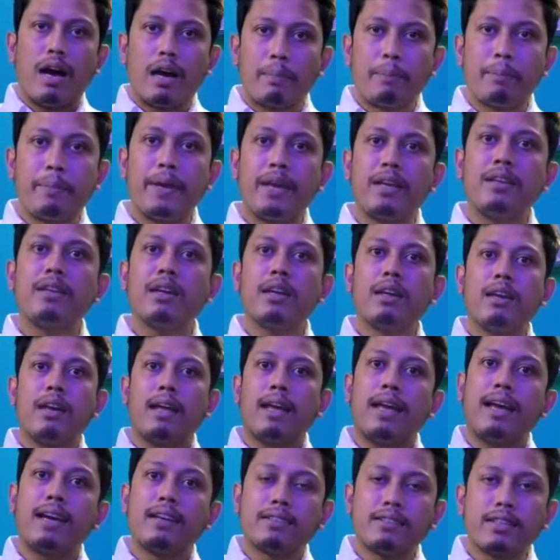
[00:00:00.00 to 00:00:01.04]
আর পেয়ে যান
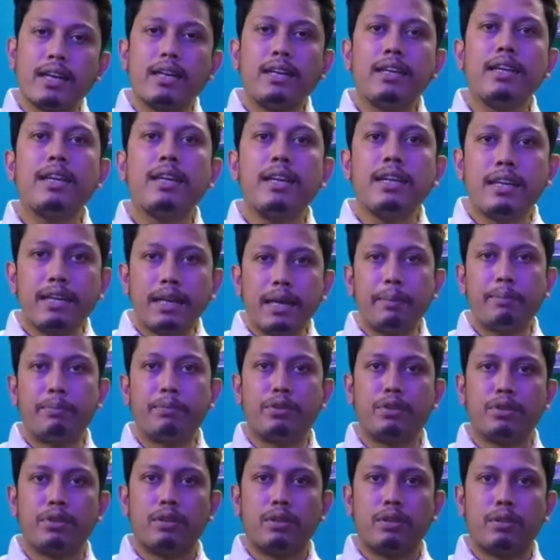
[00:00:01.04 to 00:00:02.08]
এক্সাইটিং
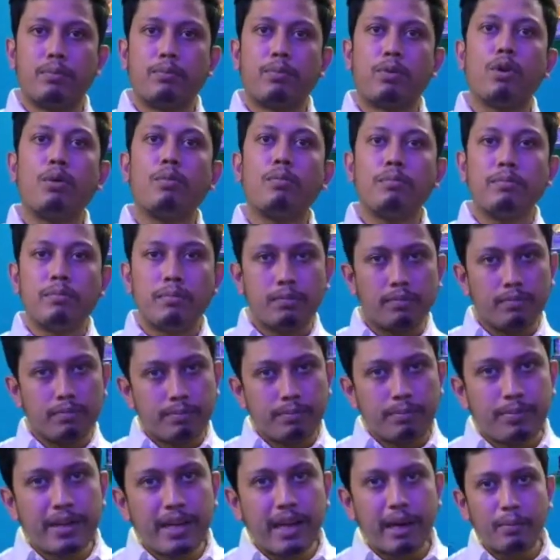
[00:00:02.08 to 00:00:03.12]
গিফট ফ্রম
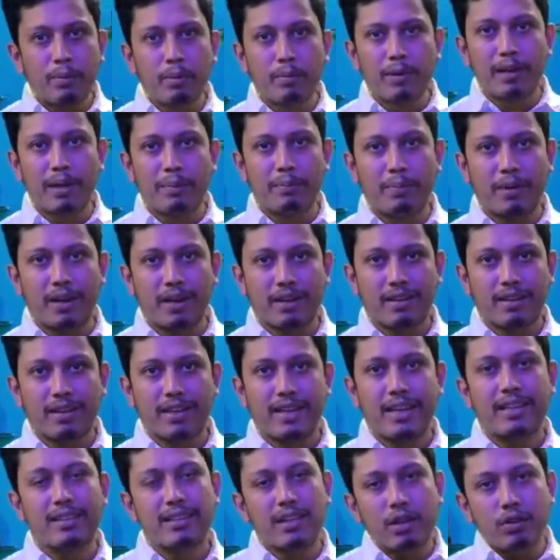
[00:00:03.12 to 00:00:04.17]
প্রিয়া মোবাইল পার্ক
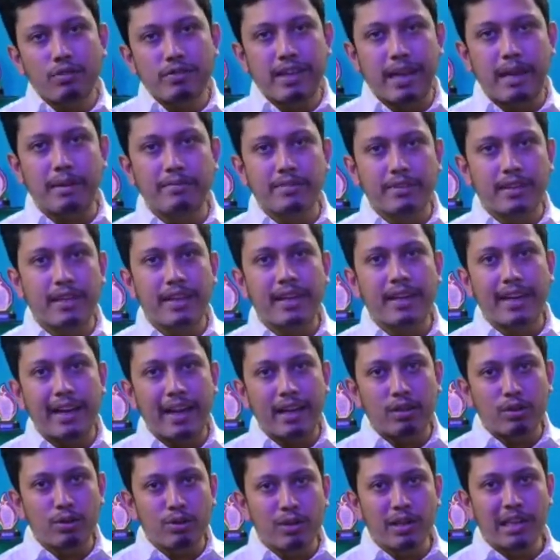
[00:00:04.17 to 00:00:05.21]
এছাড়াও স্যামসাং এর
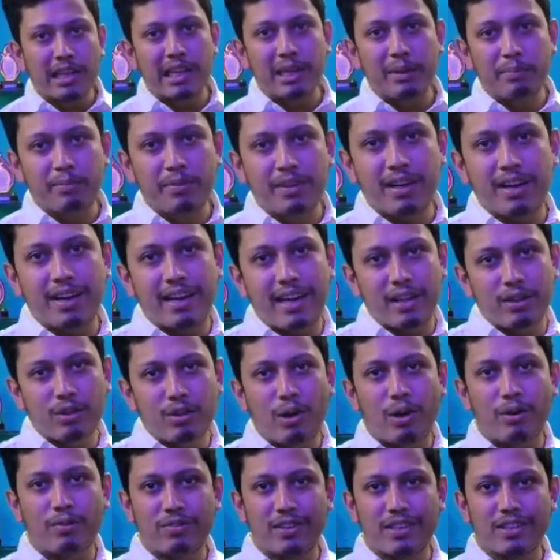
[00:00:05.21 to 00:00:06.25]
এত গিফট আর এত
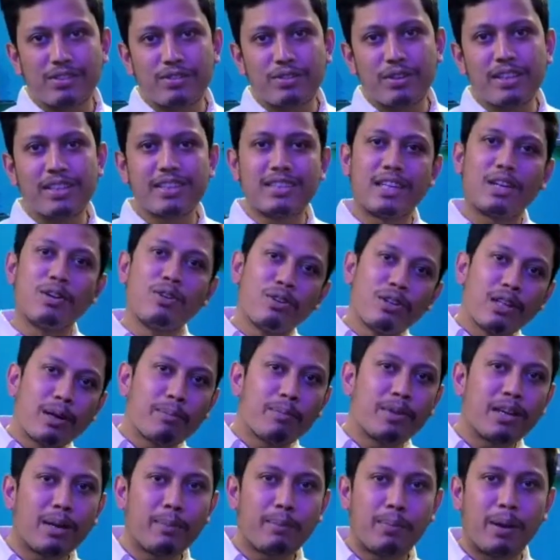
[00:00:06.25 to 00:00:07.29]
অফার্স রয়েছে সেগুলো তো
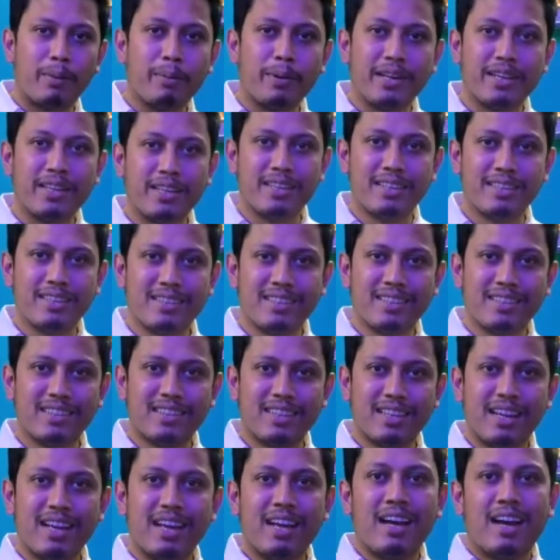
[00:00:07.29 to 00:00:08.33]
আপনারা পাবেনই
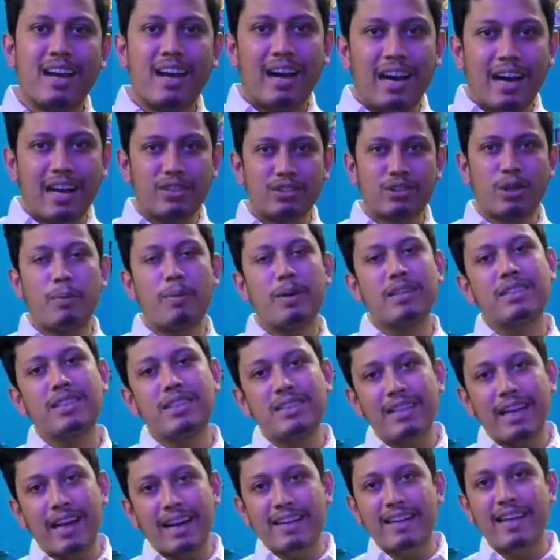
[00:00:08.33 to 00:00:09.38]
আর সবার
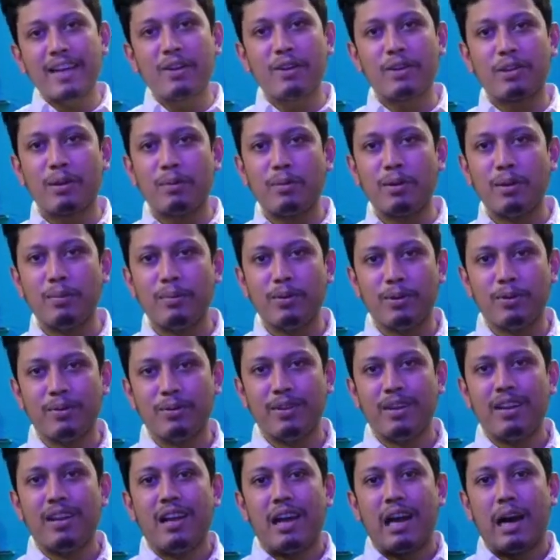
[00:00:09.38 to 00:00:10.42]
শেষে একটাই কথা বলবো
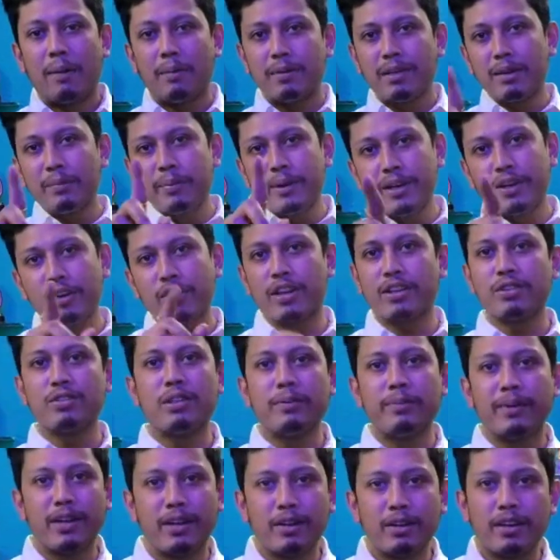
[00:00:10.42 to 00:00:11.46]
আমাদের ভিডিওটা
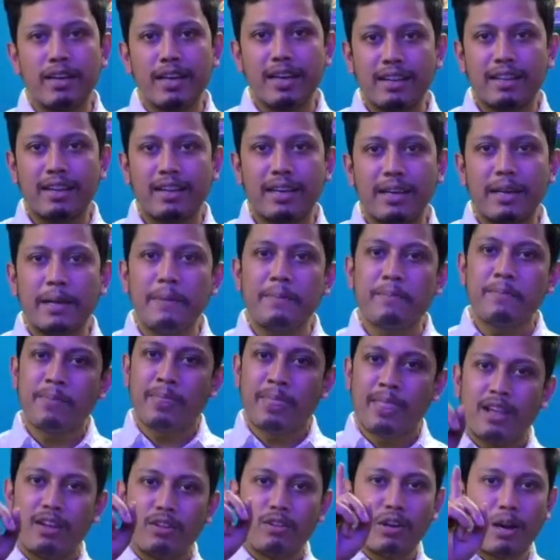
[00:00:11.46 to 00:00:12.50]
যদি ভালো লেগে থাকে
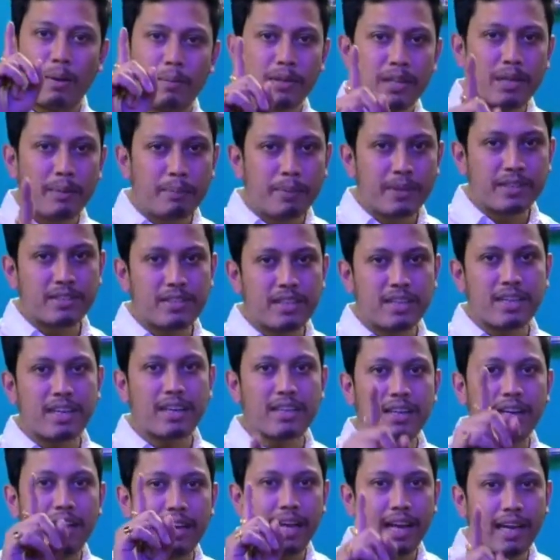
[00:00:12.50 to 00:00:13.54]
তো আমাদের পেজটাকে
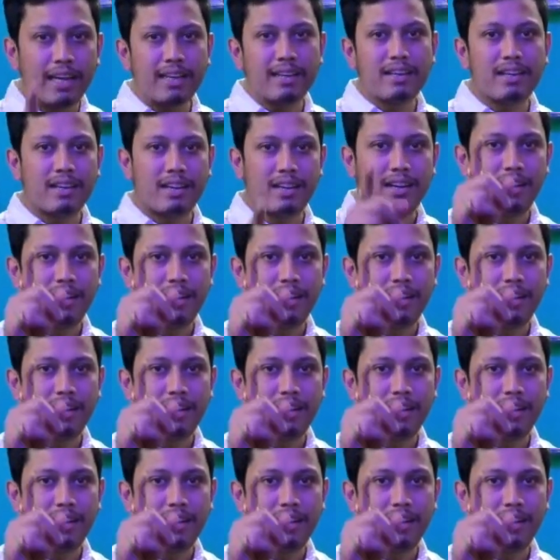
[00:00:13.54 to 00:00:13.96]
একটা লাইক